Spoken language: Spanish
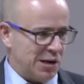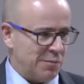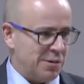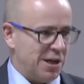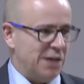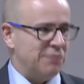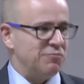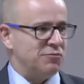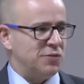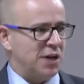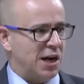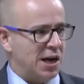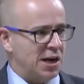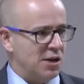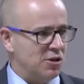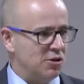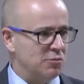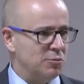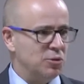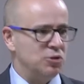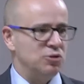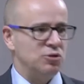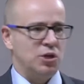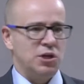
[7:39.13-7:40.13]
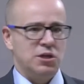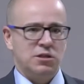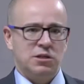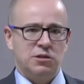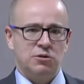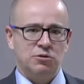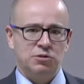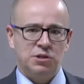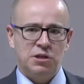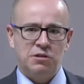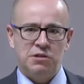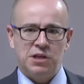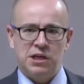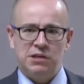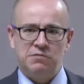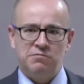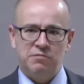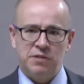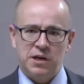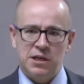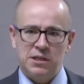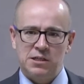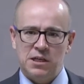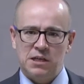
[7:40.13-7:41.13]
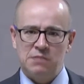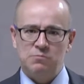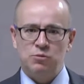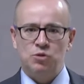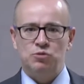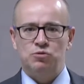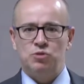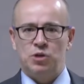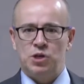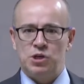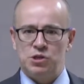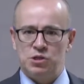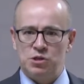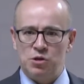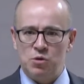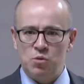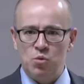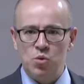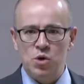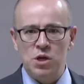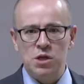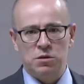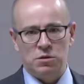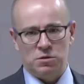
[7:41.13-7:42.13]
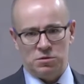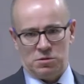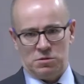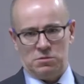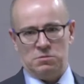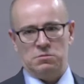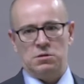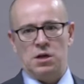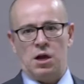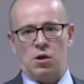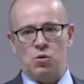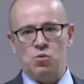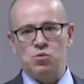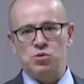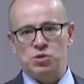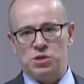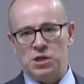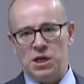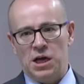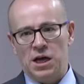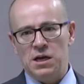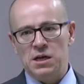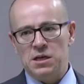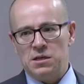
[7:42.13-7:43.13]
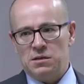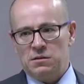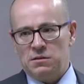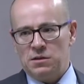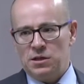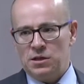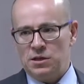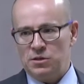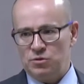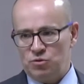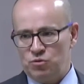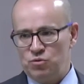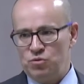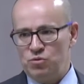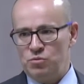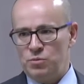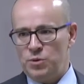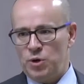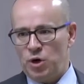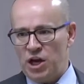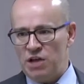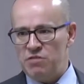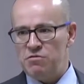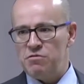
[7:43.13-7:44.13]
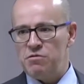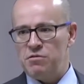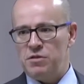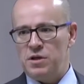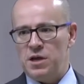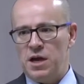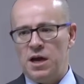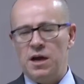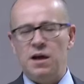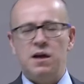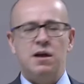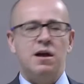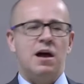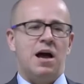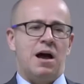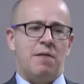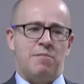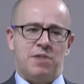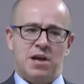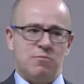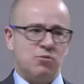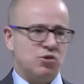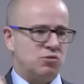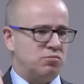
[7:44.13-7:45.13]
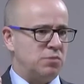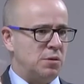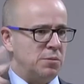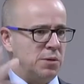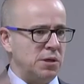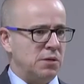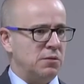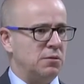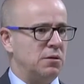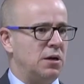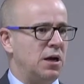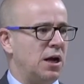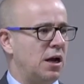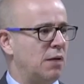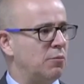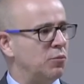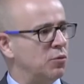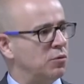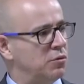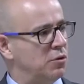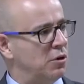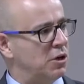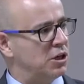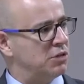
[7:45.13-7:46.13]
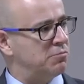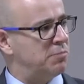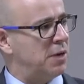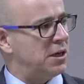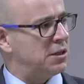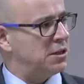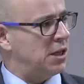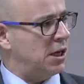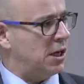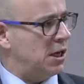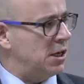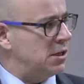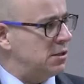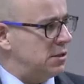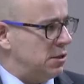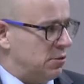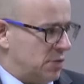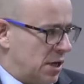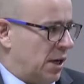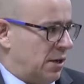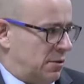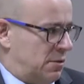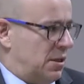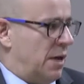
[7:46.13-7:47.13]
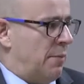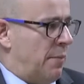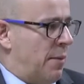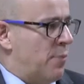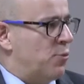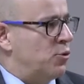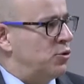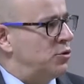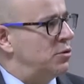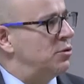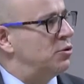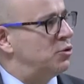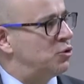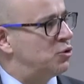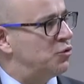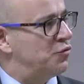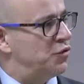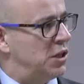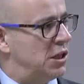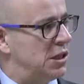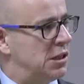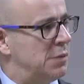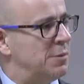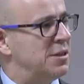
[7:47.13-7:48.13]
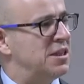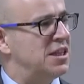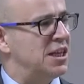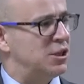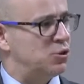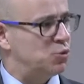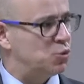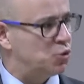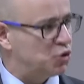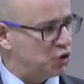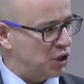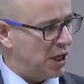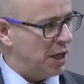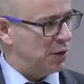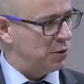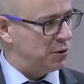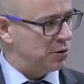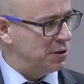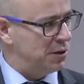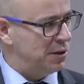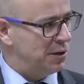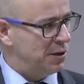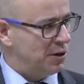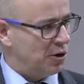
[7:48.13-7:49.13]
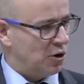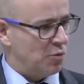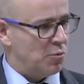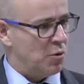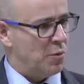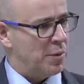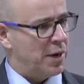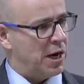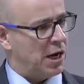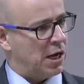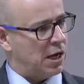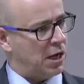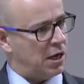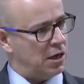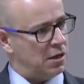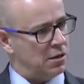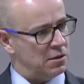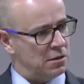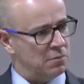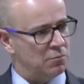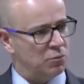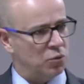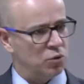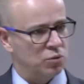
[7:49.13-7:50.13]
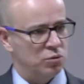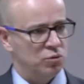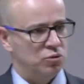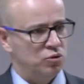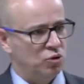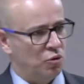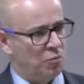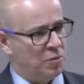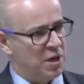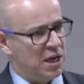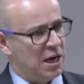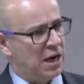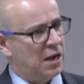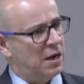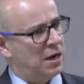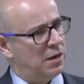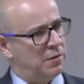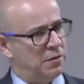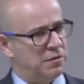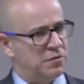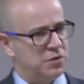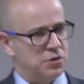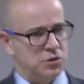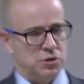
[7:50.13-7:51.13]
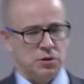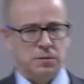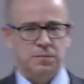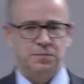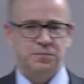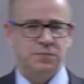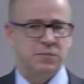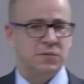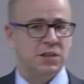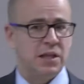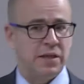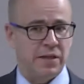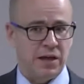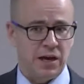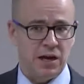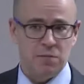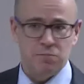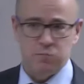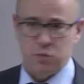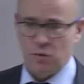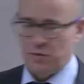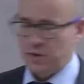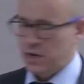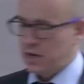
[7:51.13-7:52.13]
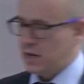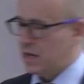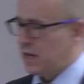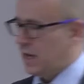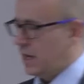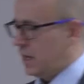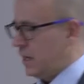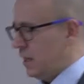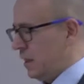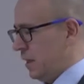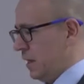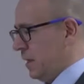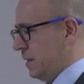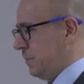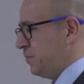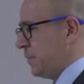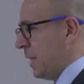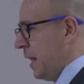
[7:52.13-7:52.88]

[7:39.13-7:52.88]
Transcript: habían traído montones de noticias frescas, montones de huidos de Rusia, de su violencia, habíamos vivido la revolución espartaquista, o sea que estábamos suficientemente asustados como para que Hindenburg tomara la decisión de dar el poder a Hitler.